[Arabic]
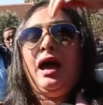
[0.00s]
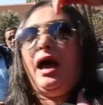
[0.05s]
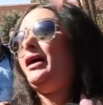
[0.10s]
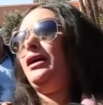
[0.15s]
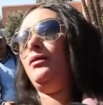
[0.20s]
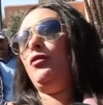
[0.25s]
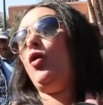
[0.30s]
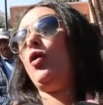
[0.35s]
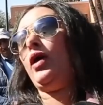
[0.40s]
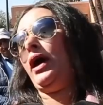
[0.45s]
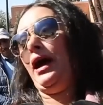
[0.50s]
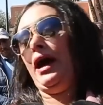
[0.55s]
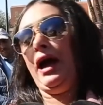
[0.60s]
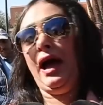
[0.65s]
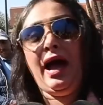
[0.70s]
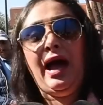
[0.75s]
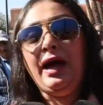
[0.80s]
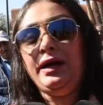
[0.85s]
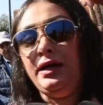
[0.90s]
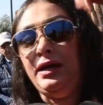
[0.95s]
اي موقع
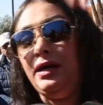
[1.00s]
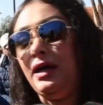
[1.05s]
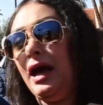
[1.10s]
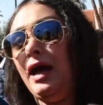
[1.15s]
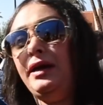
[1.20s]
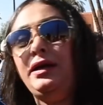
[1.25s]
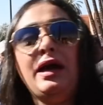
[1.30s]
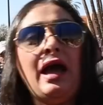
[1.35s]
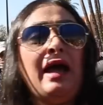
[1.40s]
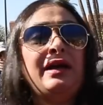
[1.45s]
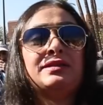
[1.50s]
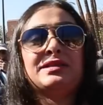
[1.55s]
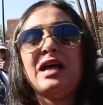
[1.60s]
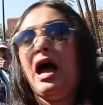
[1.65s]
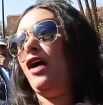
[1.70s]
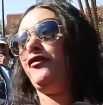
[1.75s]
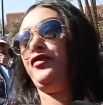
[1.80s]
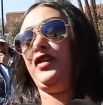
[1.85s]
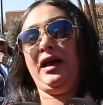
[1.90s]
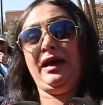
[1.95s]
اي اي, أي
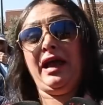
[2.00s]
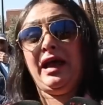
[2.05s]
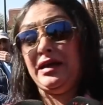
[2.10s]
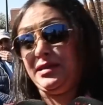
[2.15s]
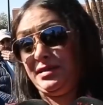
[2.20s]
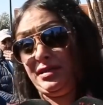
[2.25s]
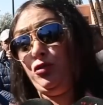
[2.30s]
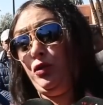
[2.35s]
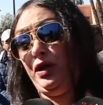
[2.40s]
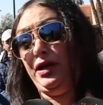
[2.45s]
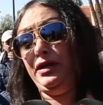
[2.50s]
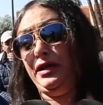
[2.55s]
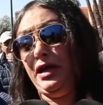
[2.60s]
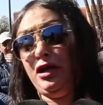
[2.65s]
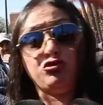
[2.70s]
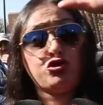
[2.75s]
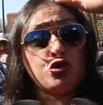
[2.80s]
صحفي على راسي وعينيا